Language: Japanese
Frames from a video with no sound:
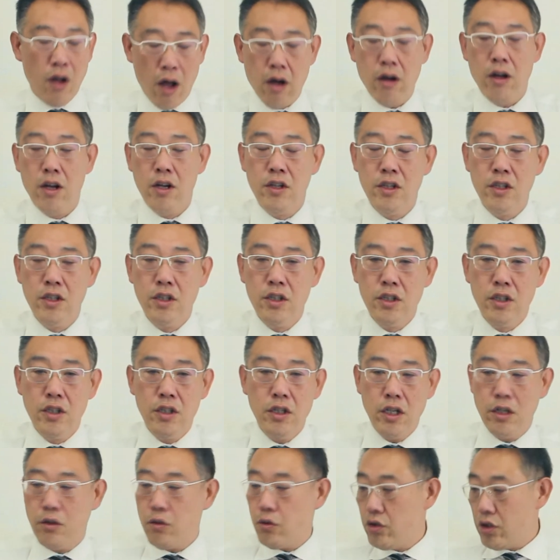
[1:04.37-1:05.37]
あ、
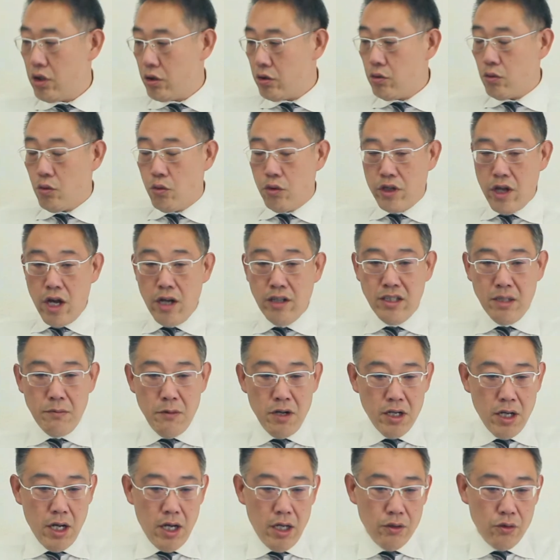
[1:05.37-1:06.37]
えっとじゃあちょっとお客
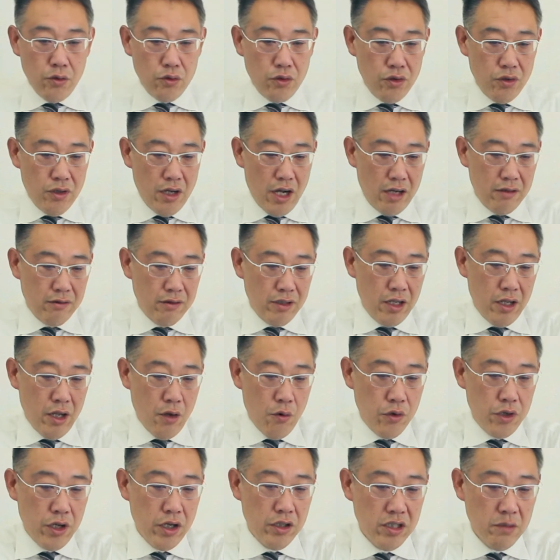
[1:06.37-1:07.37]
様カードというのがあるんでね、
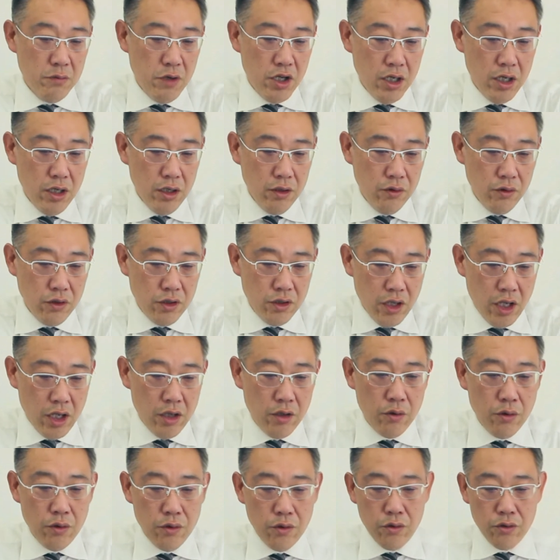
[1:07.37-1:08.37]
お客様カードにね
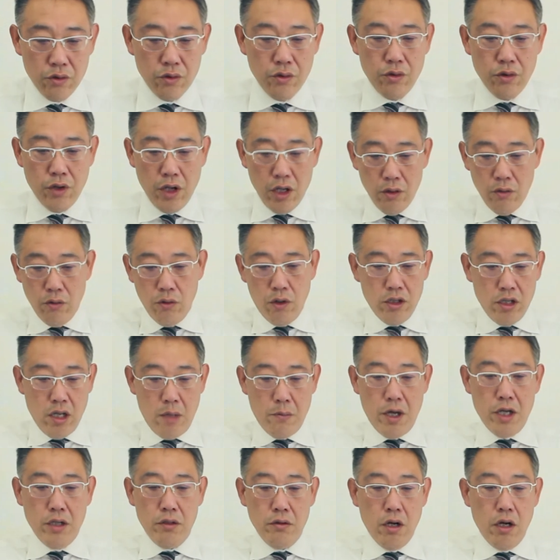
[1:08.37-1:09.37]
いろいろ条件とか
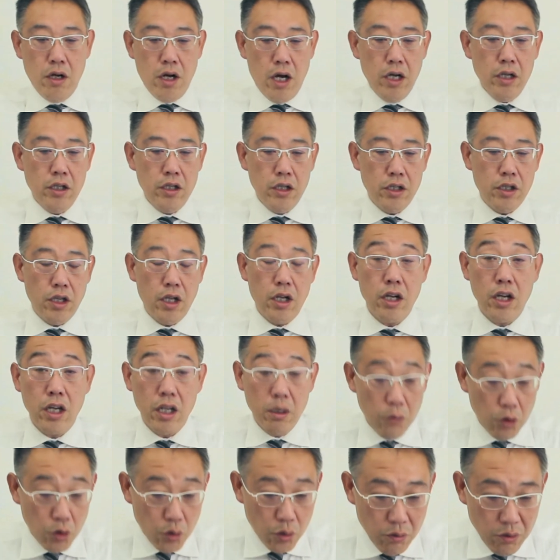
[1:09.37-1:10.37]
名前とか書いていただけ
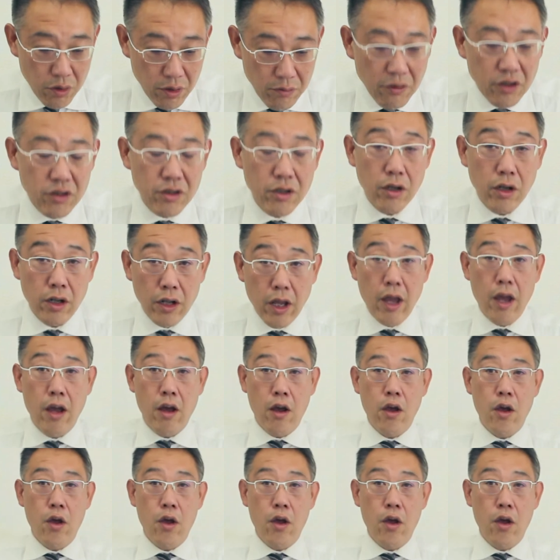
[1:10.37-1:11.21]
ればと思いますからね。